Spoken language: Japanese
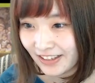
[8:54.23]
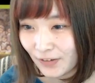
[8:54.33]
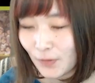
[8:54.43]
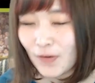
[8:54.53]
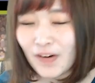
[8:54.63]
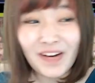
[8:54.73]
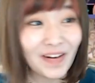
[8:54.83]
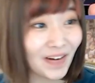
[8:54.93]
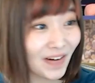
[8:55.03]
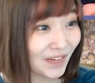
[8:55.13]
おおこ
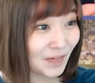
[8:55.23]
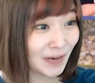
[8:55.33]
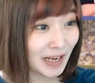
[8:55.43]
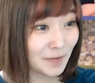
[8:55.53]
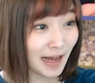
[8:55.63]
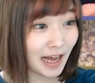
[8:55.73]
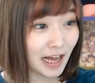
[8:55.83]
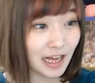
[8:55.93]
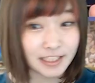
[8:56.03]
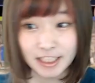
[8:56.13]
れ
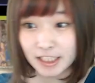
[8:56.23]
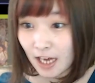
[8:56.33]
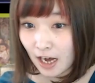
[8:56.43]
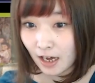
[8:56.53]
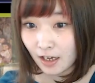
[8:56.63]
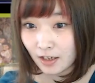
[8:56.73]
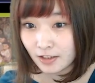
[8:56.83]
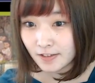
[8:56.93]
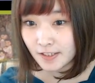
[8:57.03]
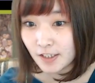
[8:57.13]
は視
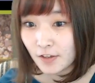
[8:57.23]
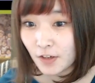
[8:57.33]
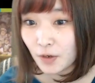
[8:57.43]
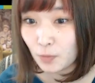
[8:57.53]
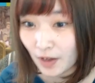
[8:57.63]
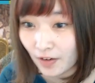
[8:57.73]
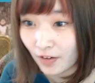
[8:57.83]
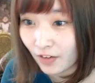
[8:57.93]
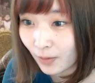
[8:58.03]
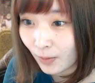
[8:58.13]
野視野だよね
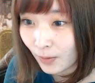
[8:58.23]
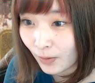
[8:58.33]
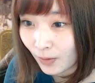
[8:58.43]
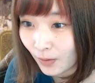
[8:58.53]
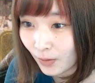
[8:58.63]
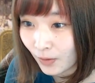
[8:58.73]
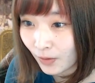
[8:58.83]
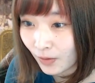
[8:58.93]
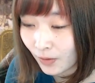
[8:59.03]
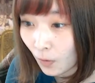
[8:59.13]

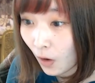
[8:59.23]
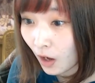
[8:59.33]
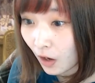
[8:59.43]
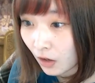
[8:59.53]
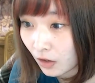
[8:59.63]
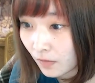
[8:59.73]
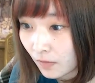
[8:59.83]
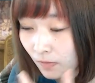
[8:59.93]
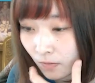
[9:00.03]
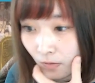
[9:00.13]
ほう
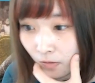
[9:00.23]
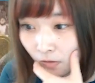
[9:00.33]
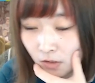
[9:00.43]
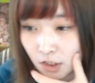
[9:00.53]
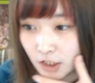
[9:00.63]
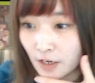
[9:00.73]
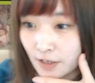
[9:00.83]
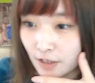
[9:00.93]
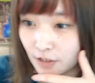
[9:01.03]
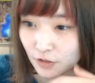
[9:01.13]
は
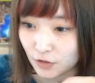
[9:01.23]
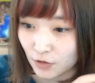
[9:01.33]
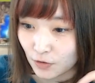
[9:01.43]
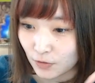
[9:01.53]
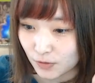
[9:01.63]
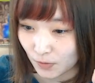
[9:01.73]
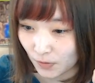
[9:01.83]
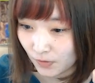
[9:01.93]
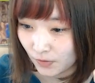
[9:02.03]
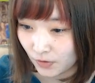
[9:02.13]
いいじゃないですか
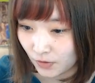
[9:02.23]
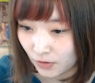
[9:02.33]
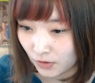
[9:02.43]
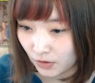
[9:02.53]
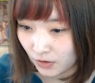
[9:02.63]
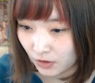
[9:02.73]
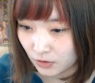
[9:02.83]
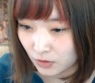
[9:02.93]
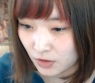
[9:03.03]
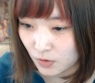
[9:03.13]
えー
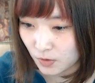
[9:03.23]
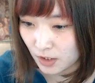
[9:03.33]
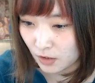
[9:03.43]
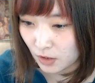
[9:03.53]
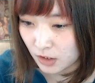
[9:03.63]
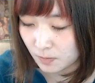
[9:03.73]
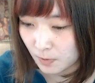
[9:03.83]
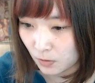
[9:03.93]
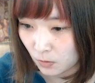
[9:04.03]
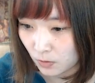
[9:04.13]
と、貴族性の
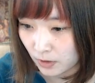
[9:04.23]
HP と攻